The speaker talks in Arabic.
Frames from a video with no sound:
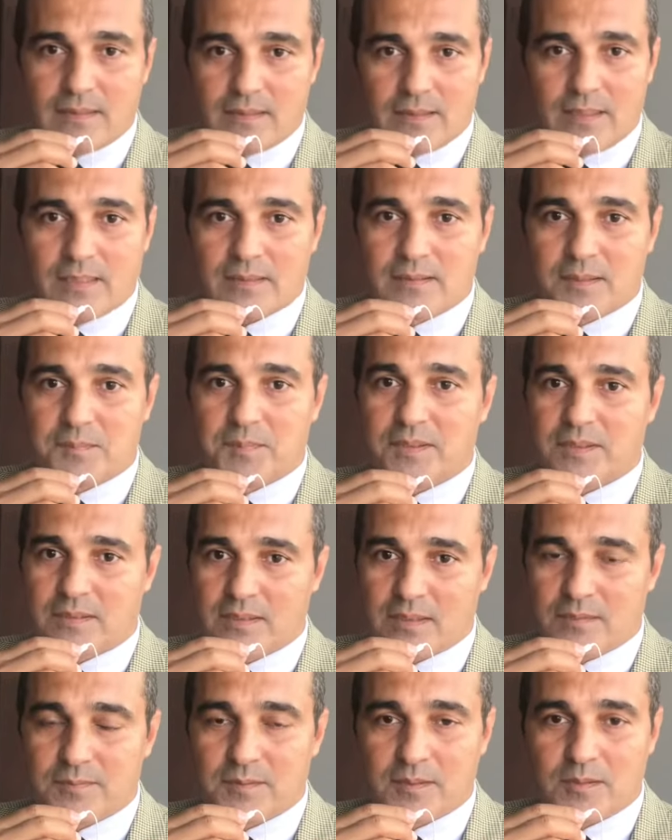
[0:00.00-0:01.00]
النهاردة
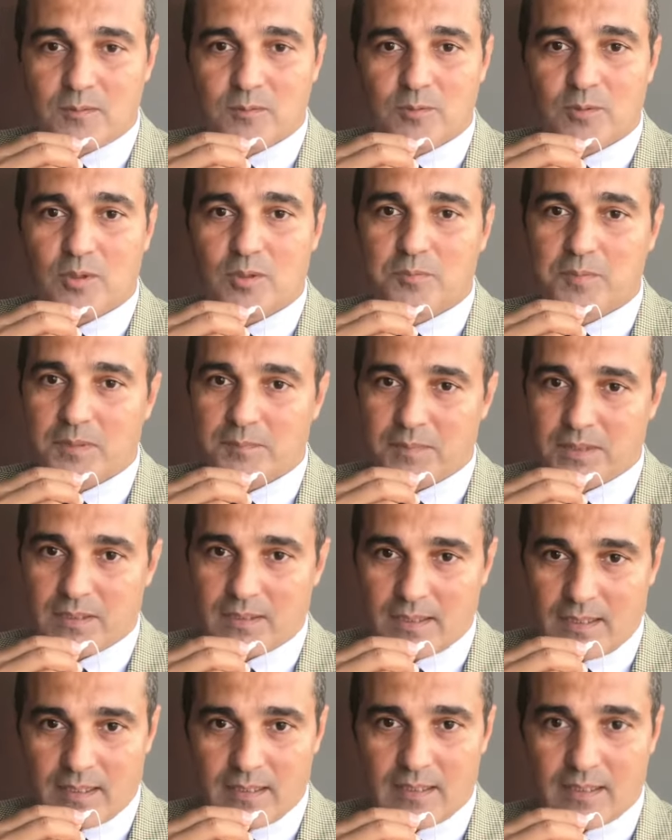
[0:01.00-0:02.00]
بالضيافة ونخبة من
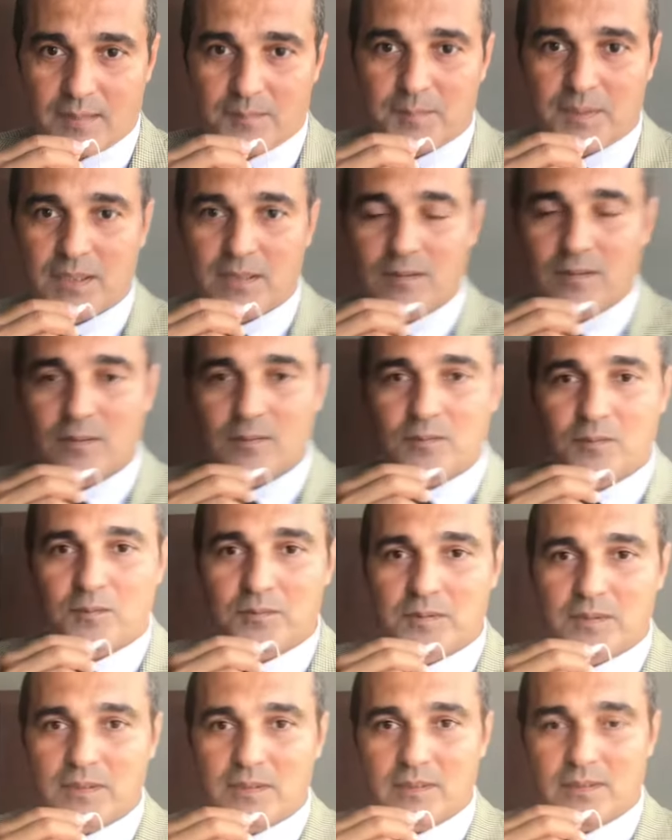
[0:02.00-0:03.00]
رجال الأعمال
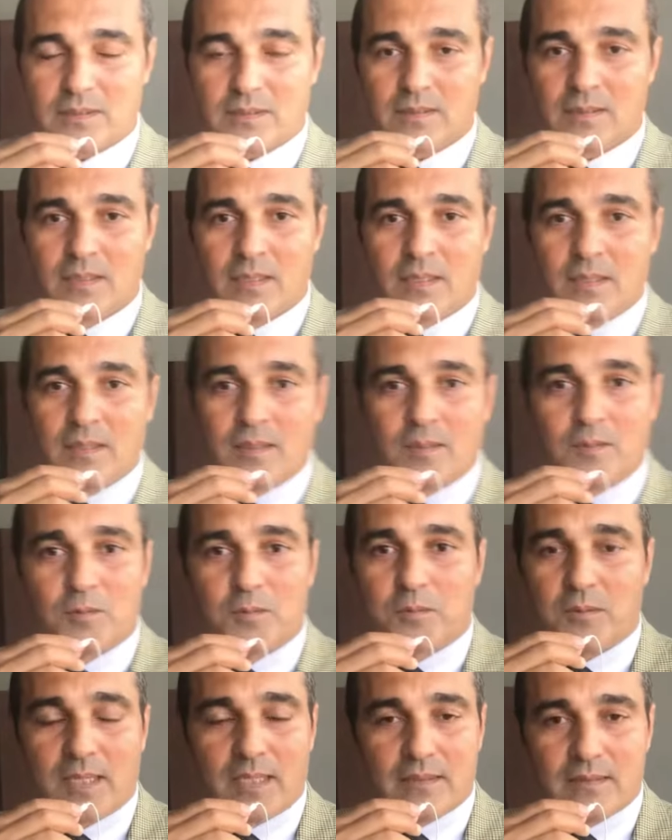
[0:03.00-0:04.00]
و
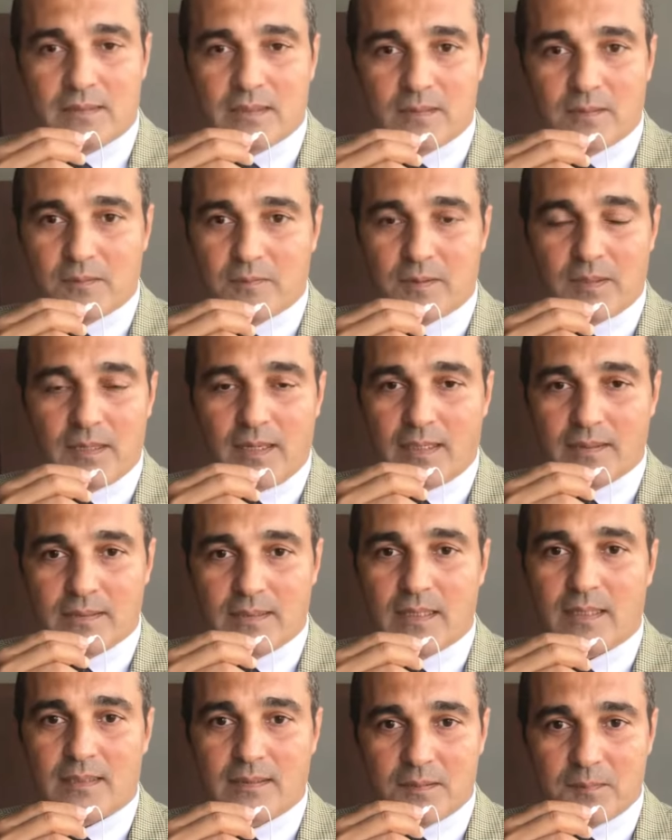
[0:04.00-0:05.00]
وفي
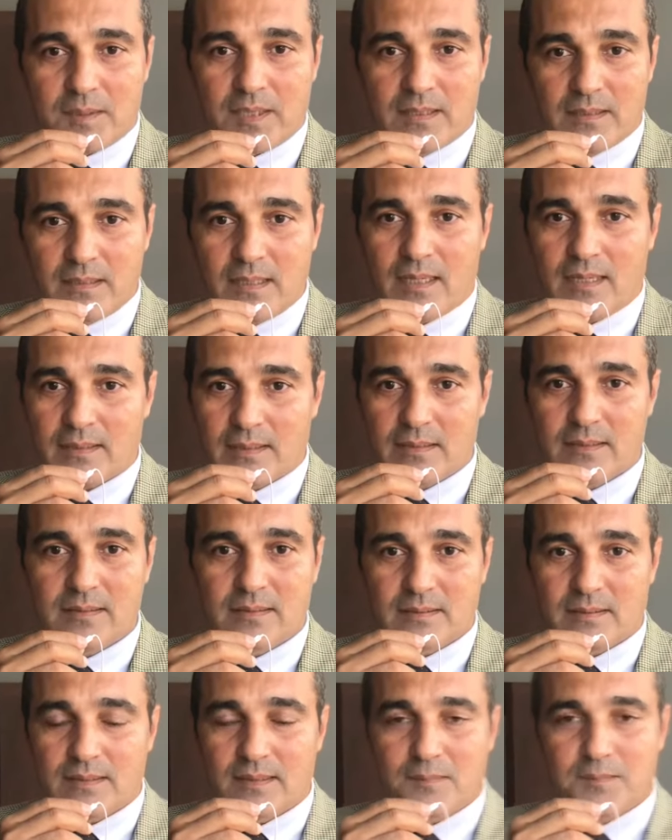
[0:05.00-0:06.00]
الحقيقه قدمت لنا
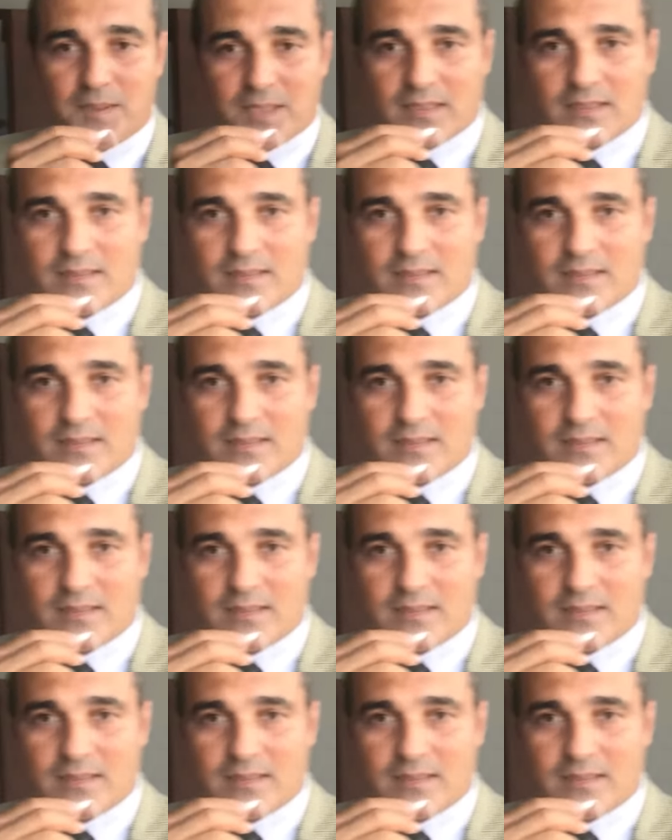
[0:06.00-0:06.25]
حاجات جميله